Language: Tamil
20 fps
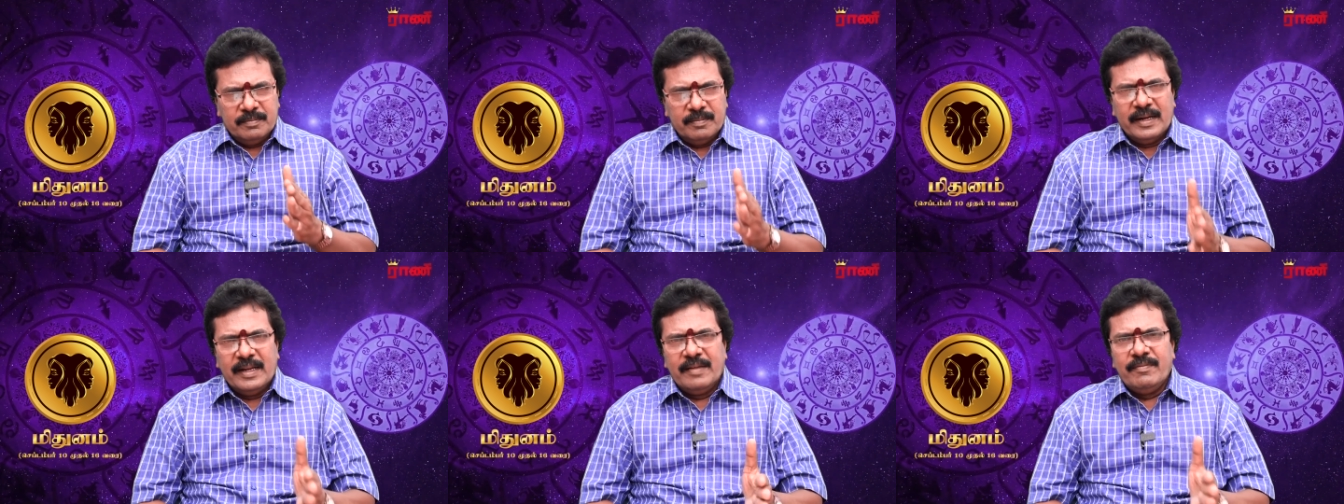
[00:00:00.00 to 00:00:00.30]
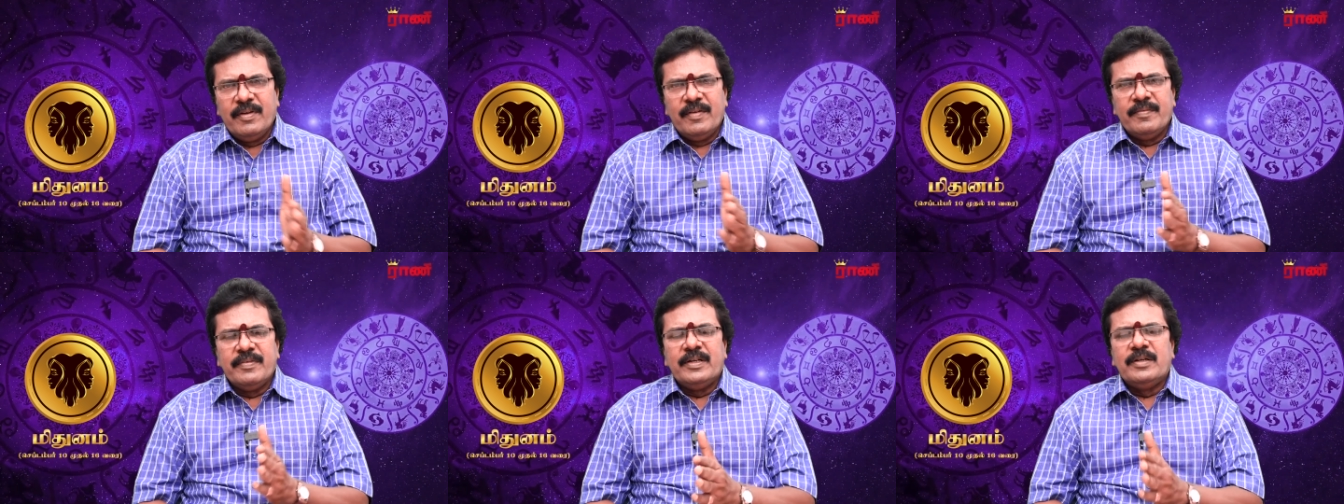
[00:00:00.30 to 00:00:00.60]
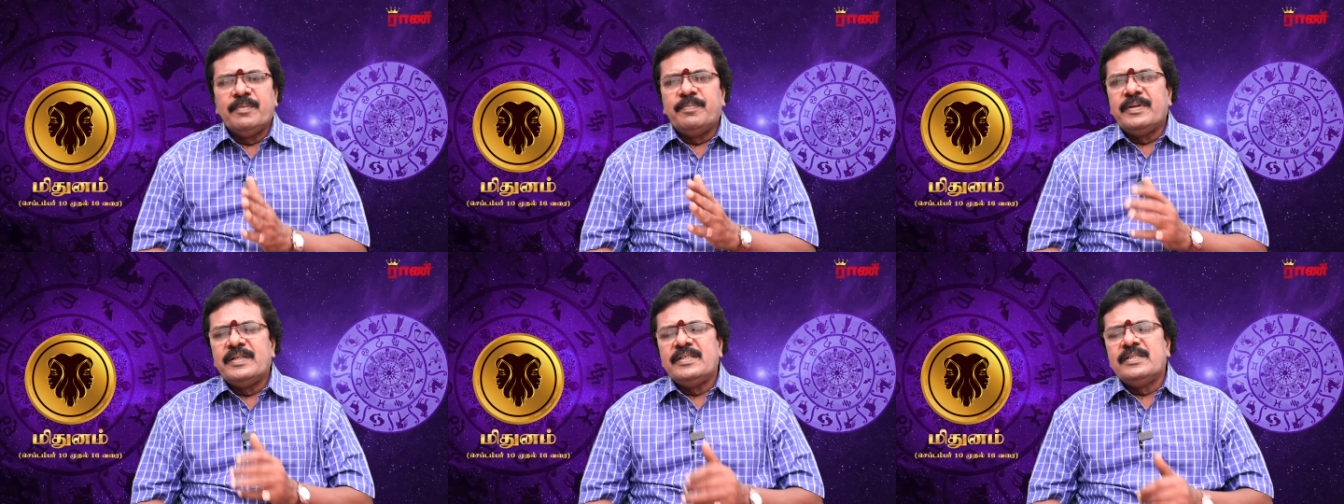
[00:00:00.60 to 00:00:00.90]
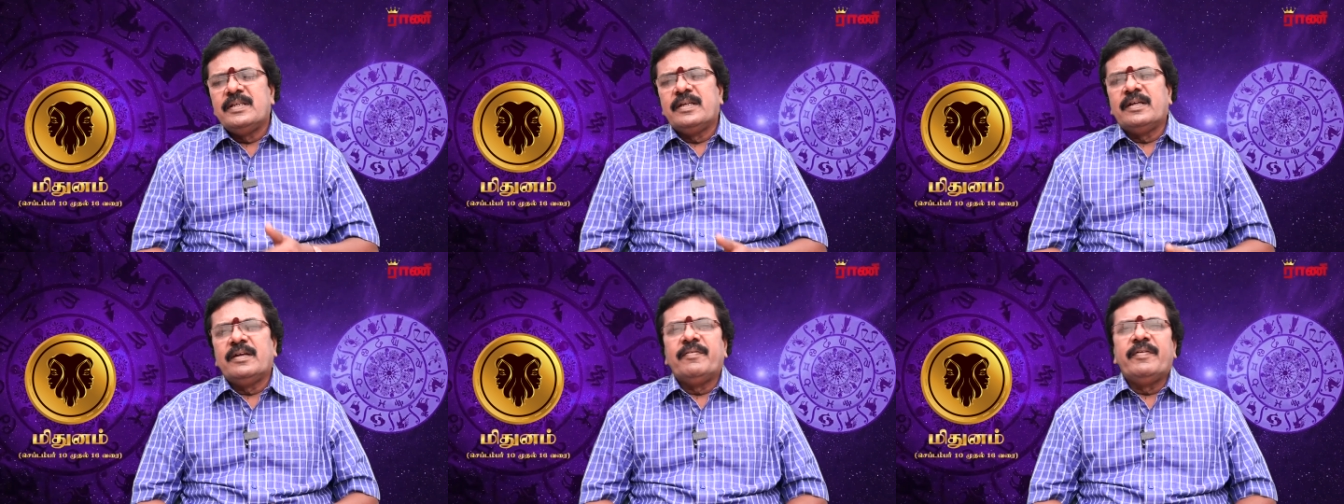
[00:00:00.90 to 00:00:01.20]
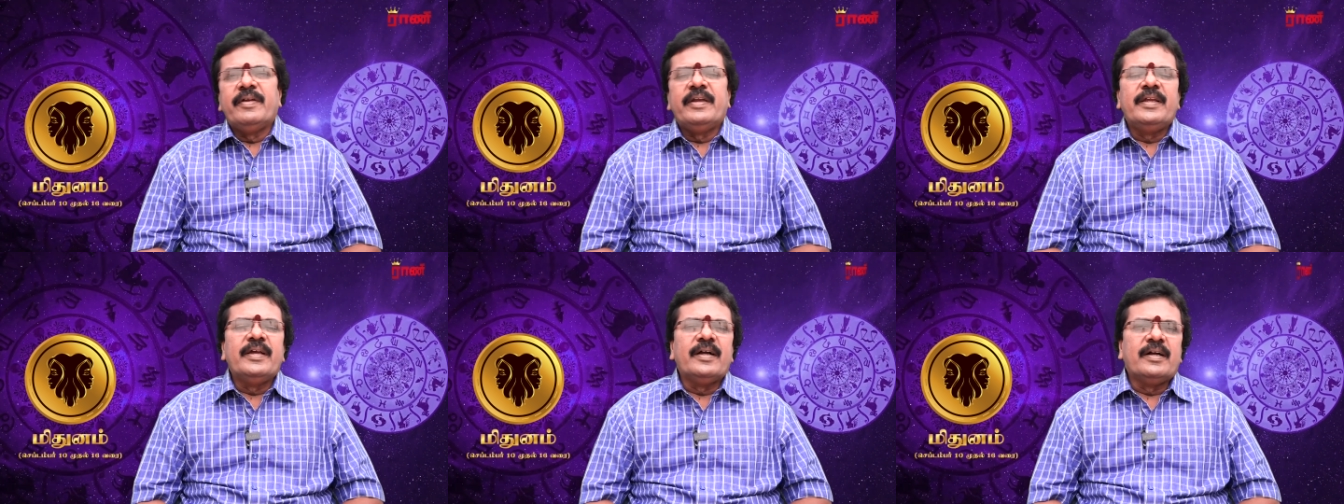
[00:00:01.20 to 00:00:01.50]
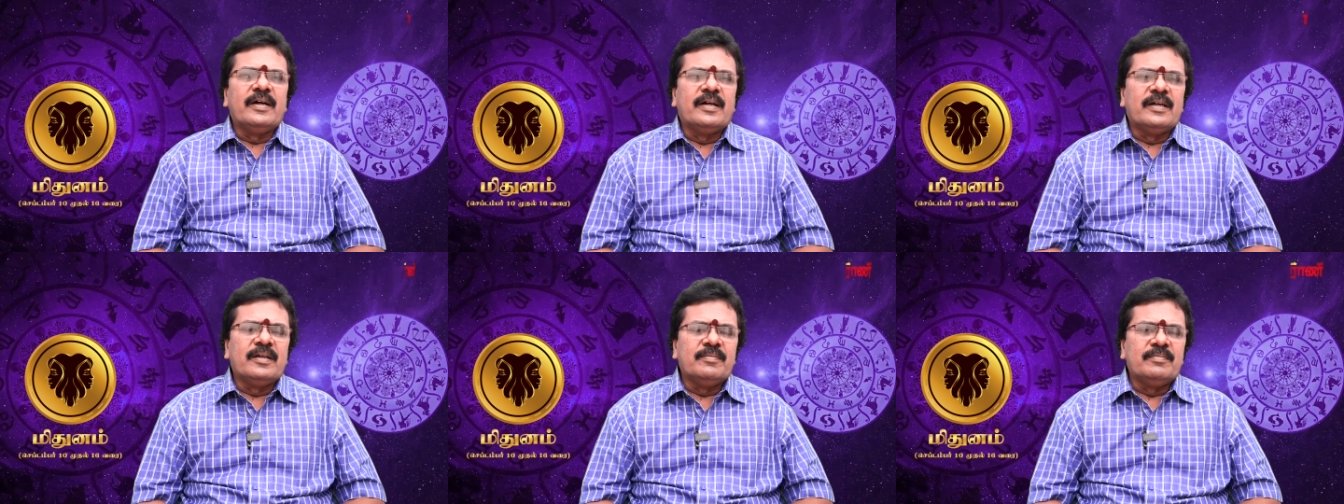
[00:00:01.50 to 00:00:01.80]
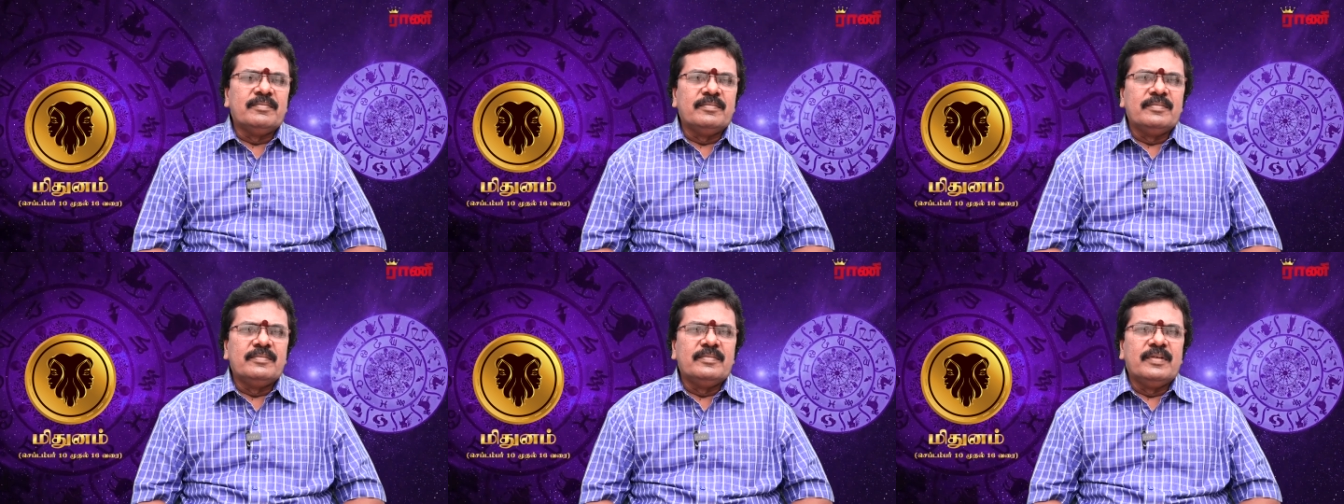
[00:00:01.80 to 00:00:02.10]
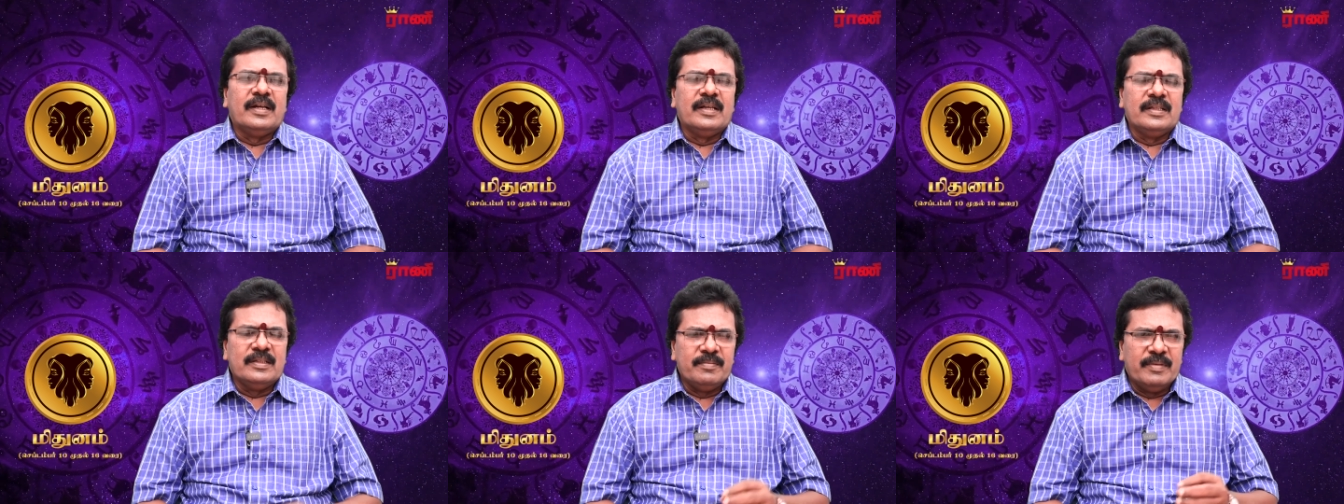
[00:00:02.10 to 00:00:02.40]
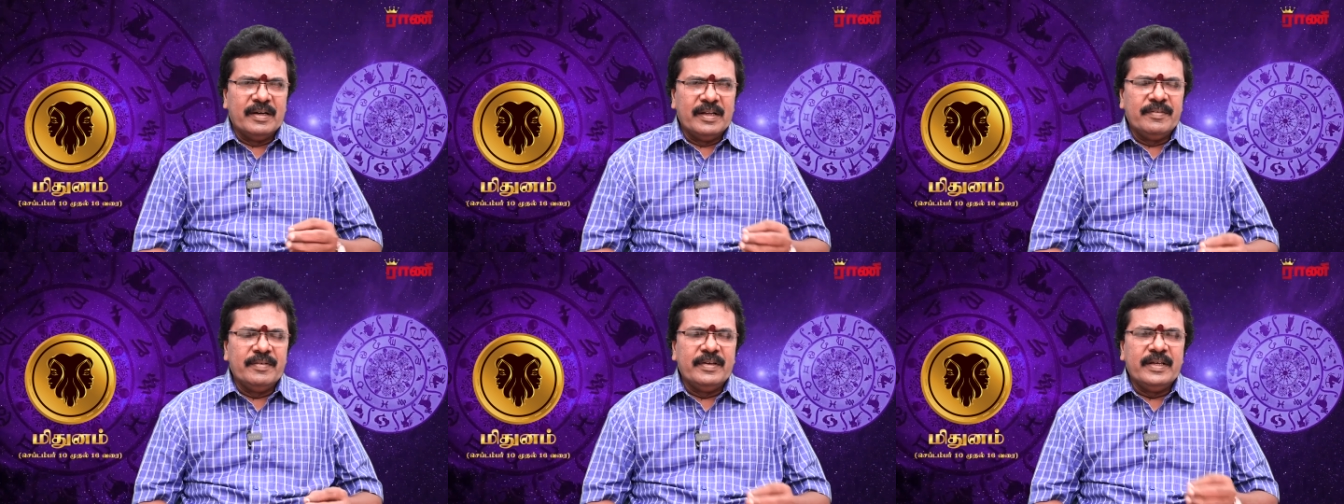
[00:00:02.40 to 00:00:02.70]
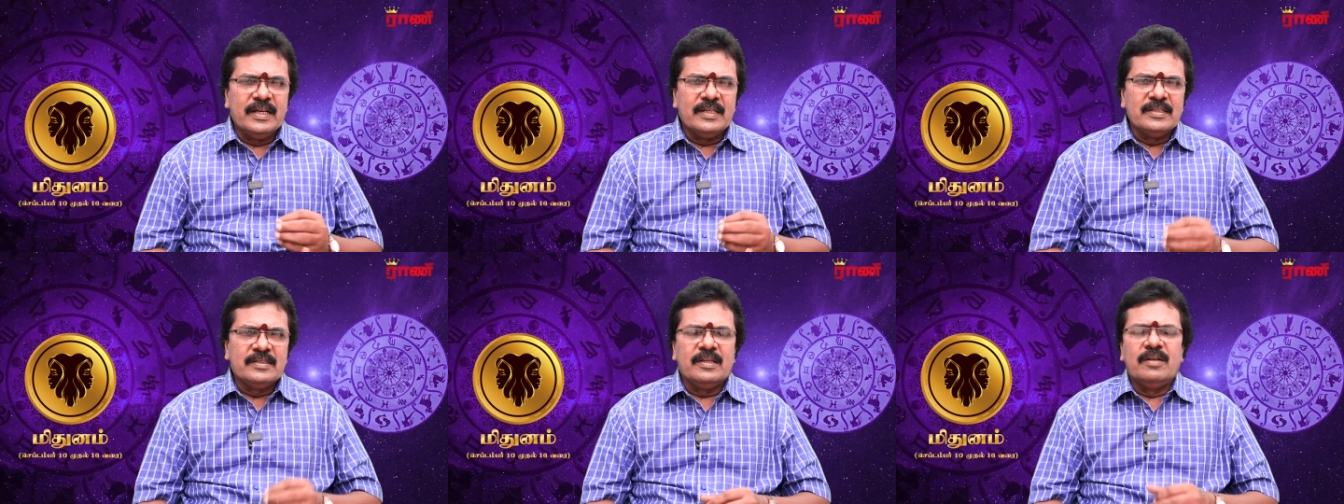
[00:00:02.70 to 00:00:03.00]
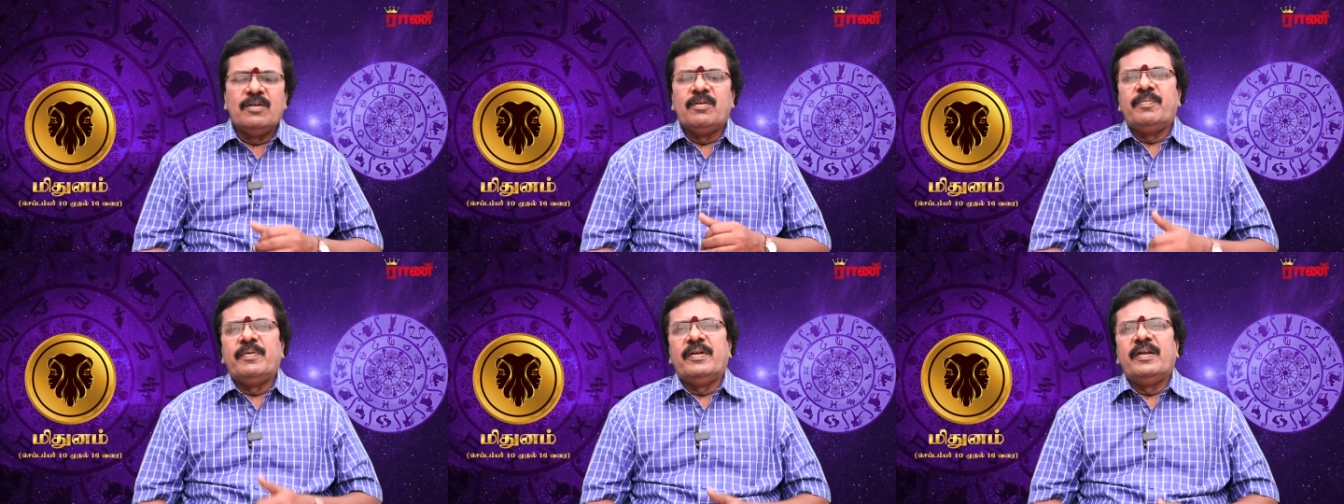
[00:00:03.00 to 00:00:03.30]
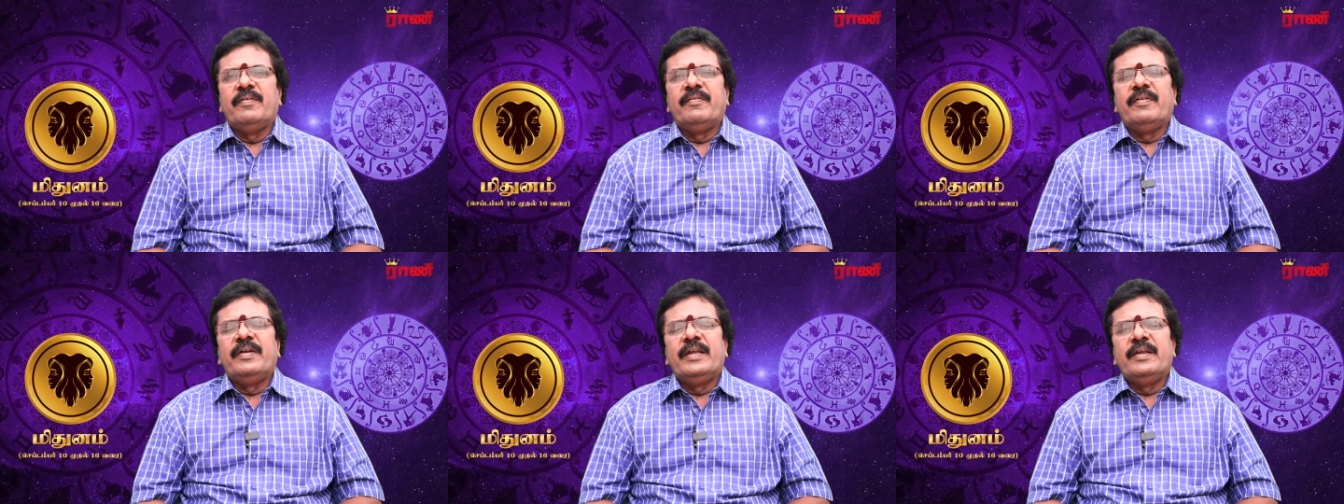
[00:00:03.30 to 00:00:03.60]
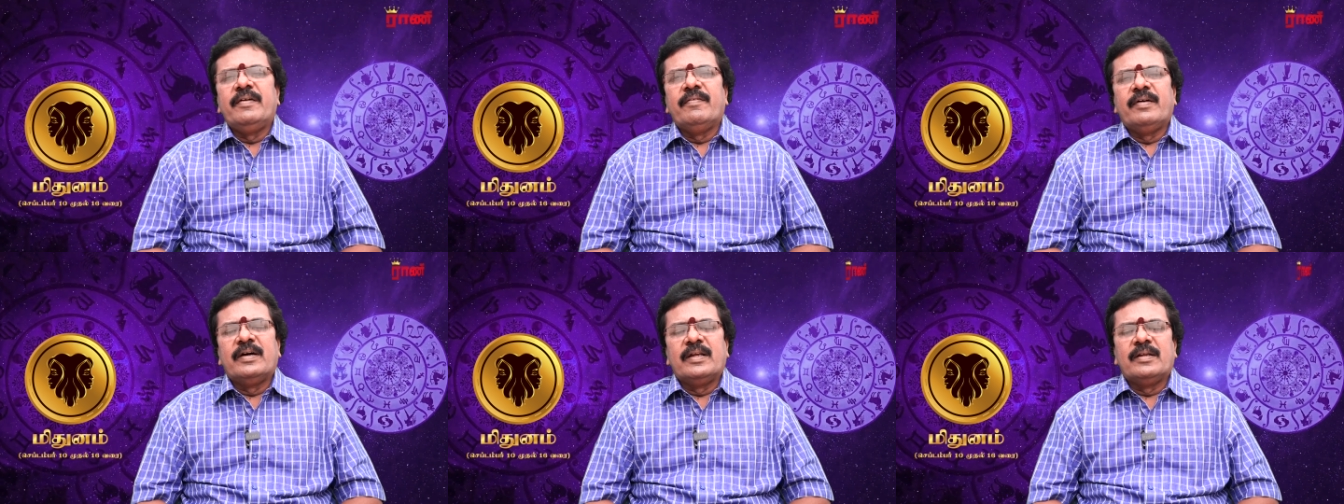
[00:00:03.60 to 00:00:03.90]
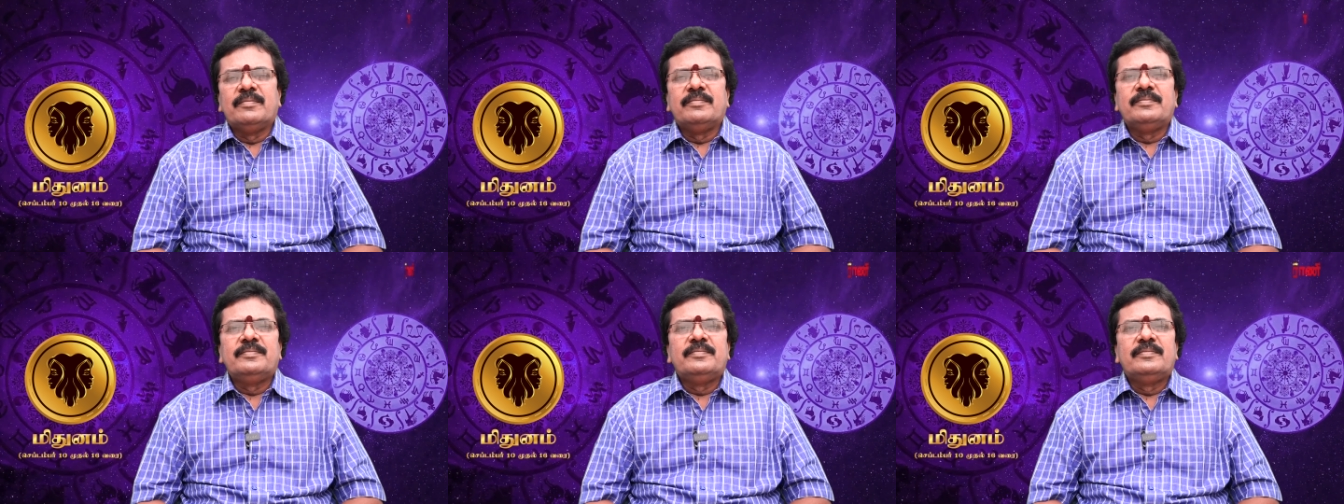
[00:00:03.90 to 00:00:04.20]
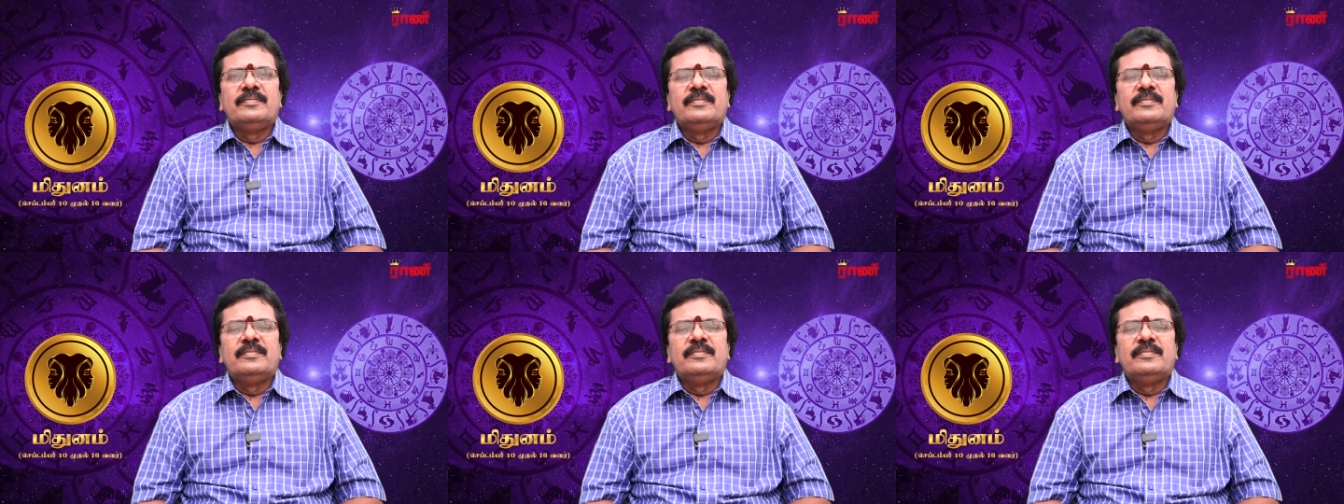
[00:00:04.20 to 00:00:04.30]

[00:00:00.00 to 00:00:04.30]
மனைவி விட்டு பிரிஞ்சிருக்க வேண்டிய காலம் அல்லது மனைவிக்காக செலவு பண்ண வேண்டிய வாரம்